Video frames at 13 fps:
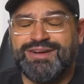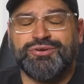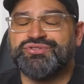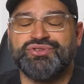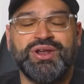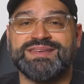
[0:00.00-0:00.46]
la
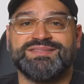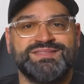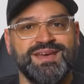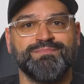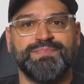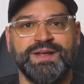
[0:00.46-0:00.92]
consola
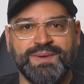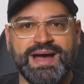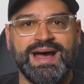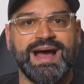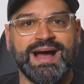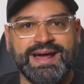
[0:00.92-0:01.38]
siempre
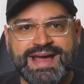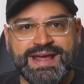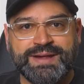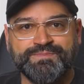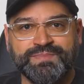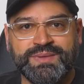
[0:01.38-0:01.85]
va a
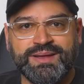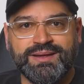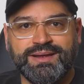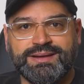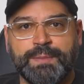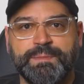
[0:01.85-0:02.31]
ganar.
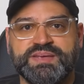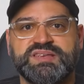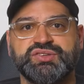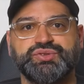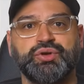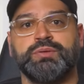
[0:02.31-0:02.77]
Las
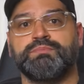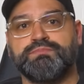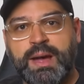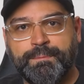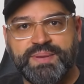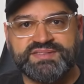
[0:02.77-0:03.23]
PC
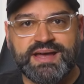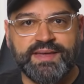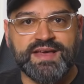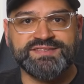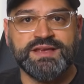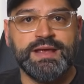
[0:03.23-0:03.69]
son más
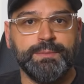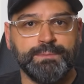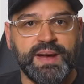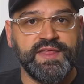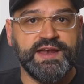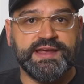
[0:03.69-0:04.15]
pesadas,
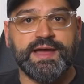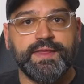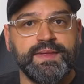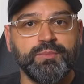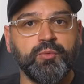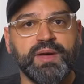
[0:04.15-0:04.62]
más
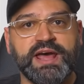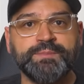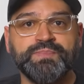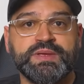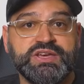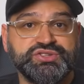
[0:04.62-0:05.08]
delicadas de
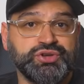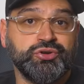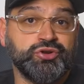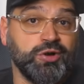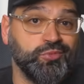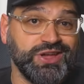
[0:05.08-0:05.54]
mover y
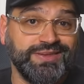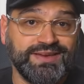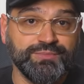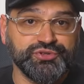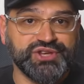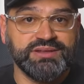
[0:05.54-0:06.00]
son, como ya
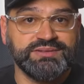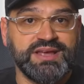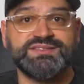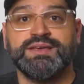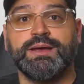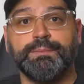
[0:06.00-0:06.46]
dijimos
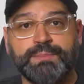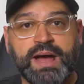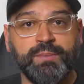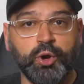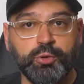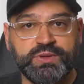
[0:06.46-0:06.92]
antes,
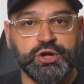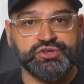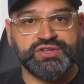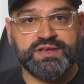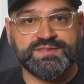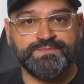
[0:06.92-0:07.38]
más
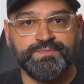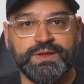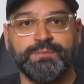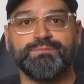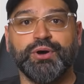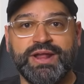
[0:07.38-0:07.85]
voluminosas.
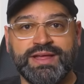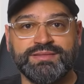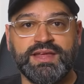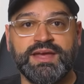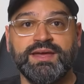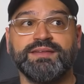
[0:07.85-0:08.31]
Por
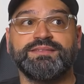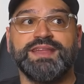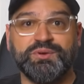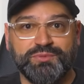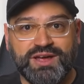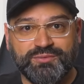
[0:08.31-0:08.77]
ende,
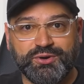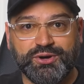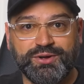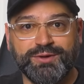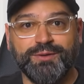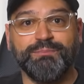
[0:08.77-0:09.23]
de
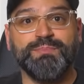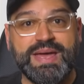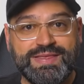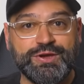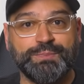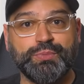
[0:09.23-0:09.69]
nuevo,
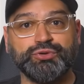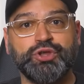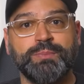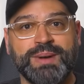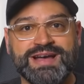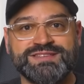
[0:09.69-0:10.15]
medio
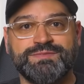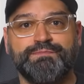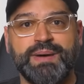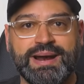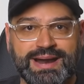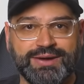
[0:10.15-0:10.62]
punto más
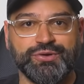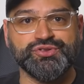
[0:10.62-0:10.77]
para las